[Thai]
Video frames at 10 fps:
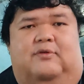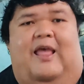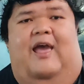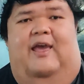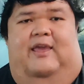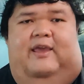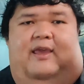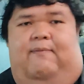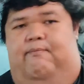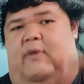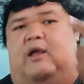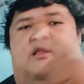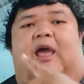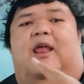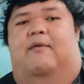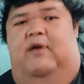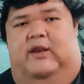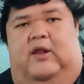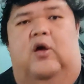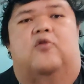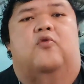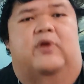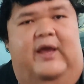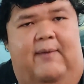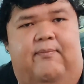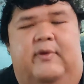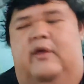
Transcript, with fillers: ใต้คลิปมั่งใต้อะไรมั่งเดี๋ยวลองดูนะครับ